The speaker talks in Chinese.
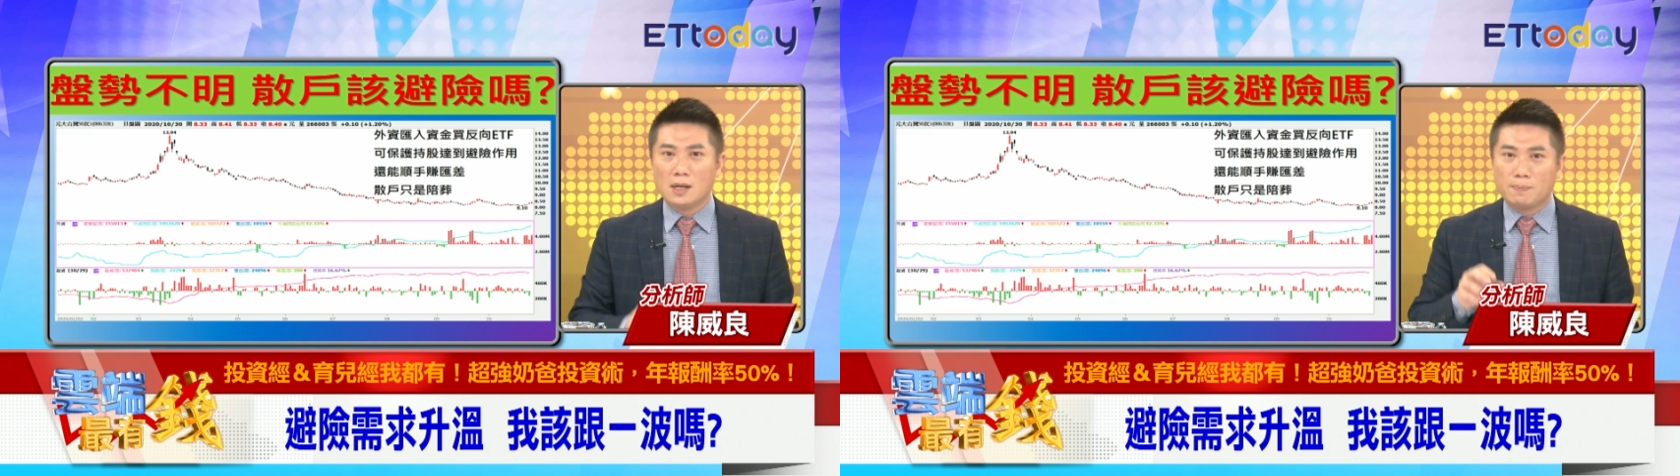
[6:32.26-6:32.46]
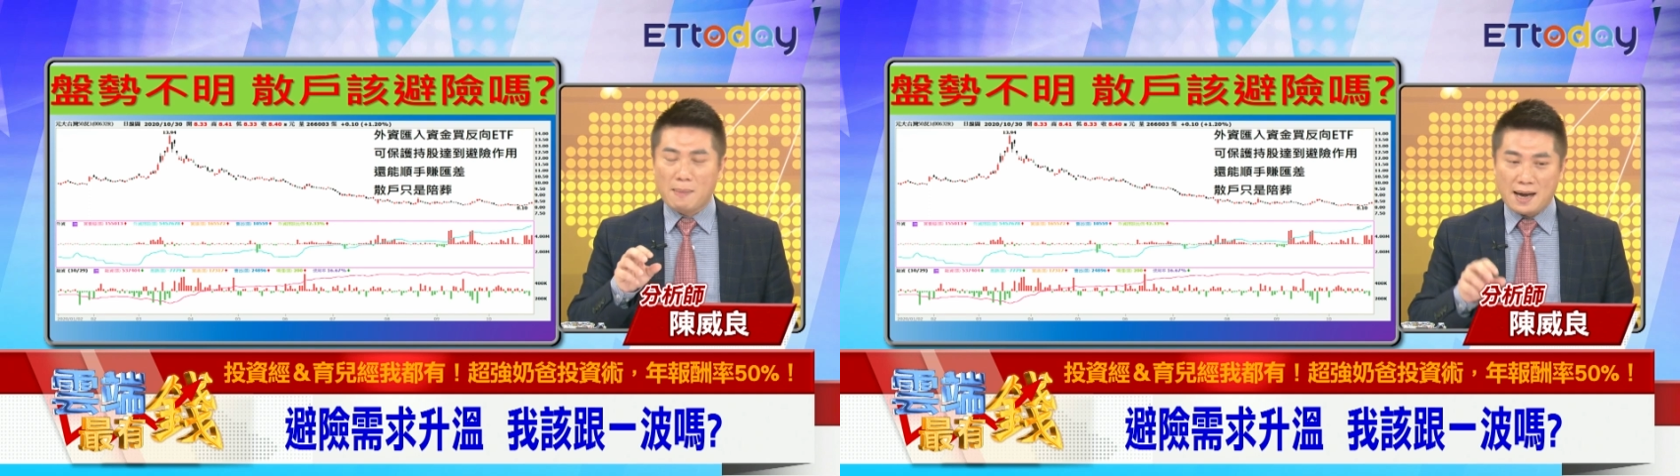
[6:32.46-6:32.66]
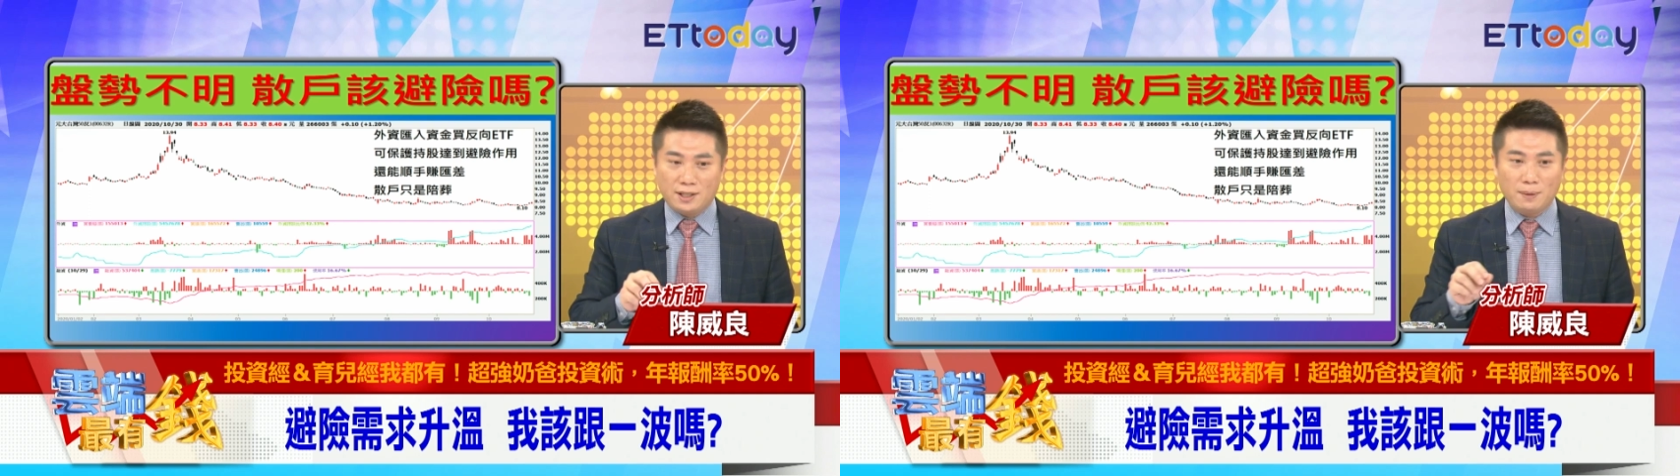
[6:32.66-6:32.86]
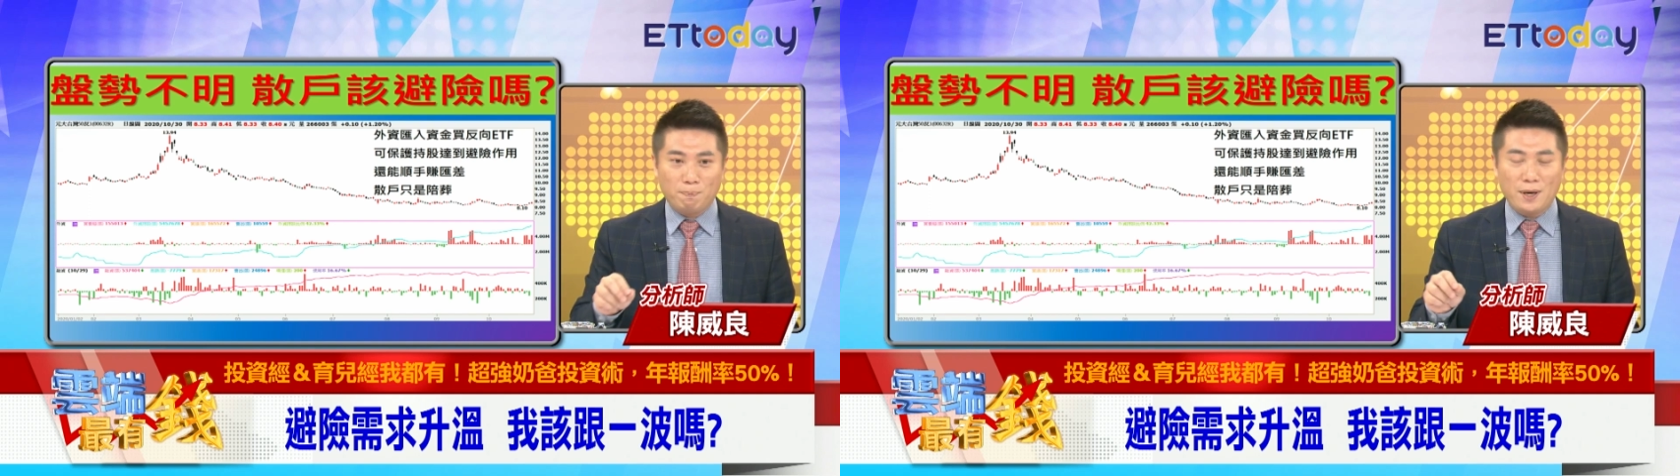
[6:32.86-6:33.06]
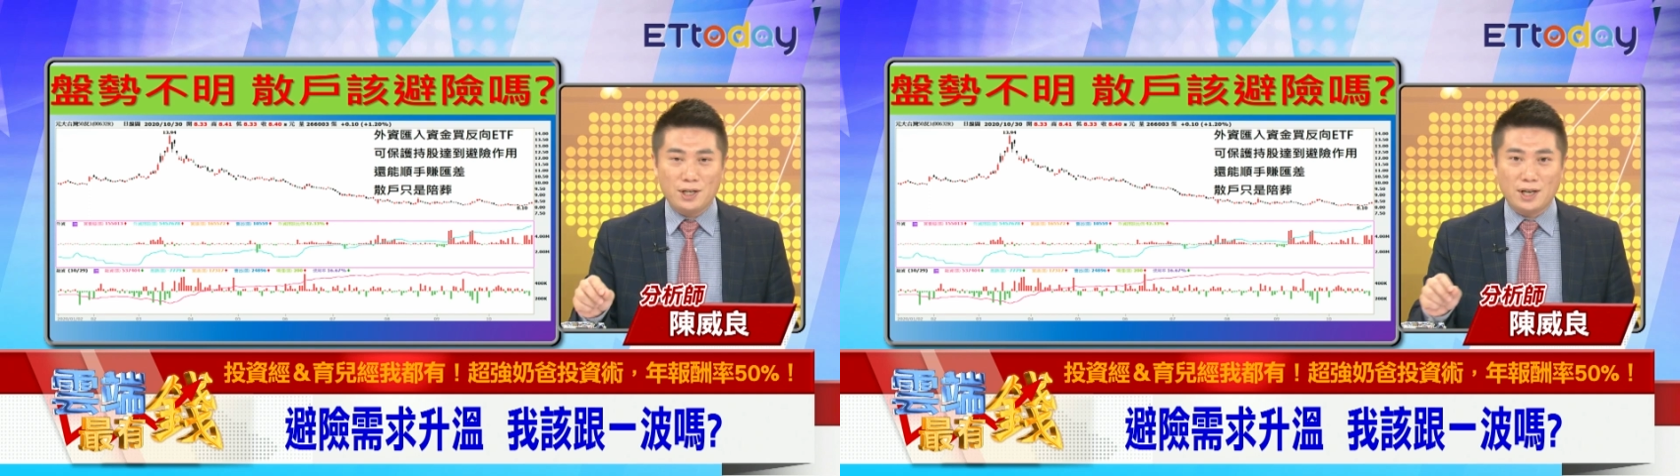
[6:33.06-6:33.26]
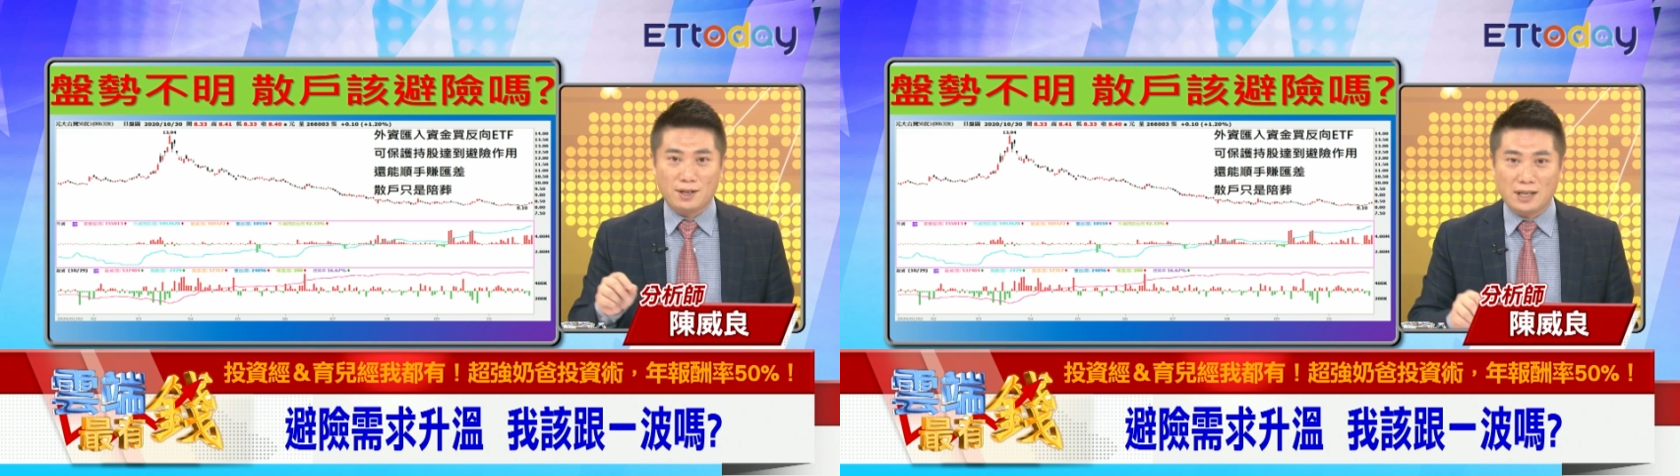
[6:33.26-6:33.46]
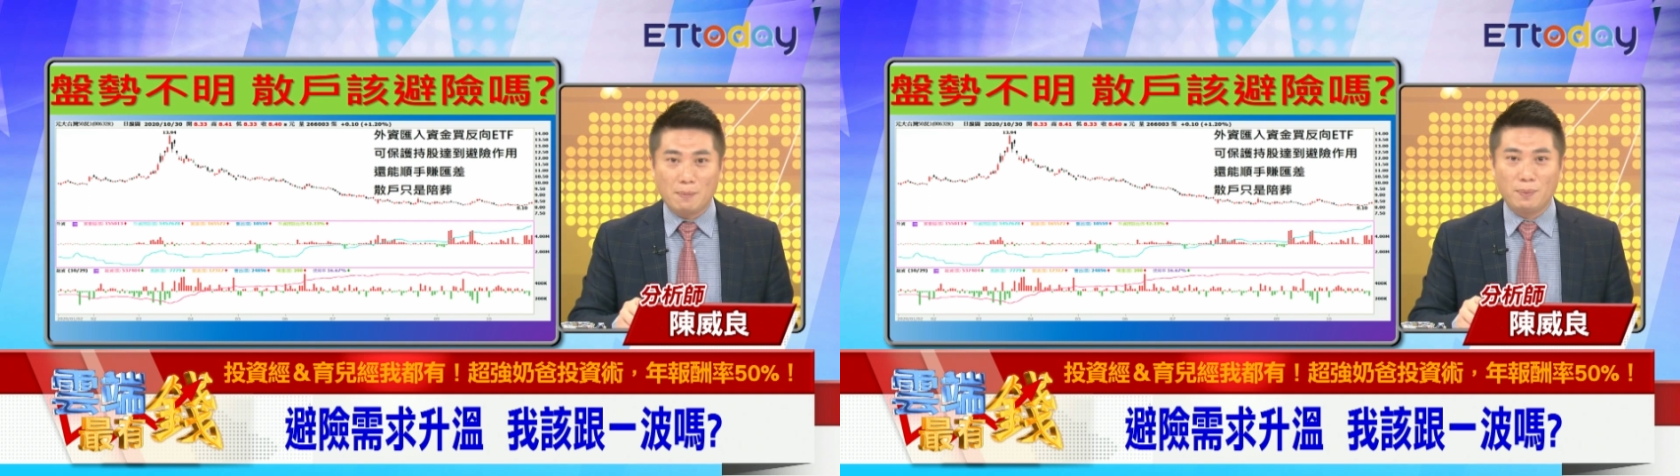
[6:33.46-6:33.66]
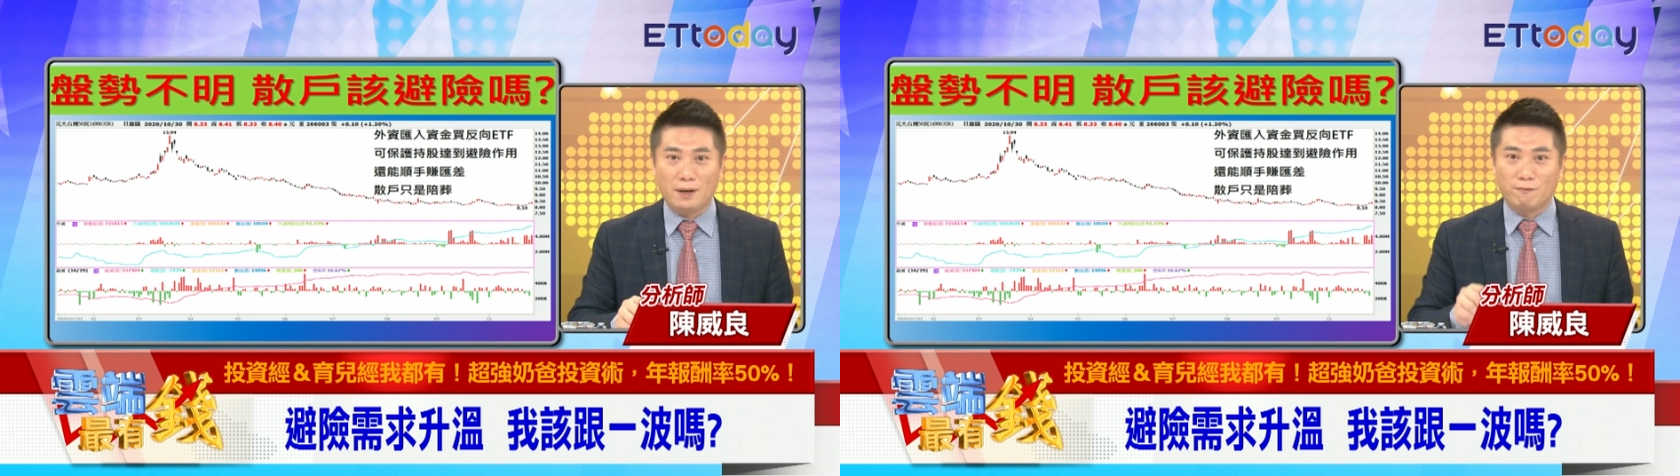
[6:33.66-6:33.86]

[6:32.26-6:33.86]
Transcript: 买进避险商品，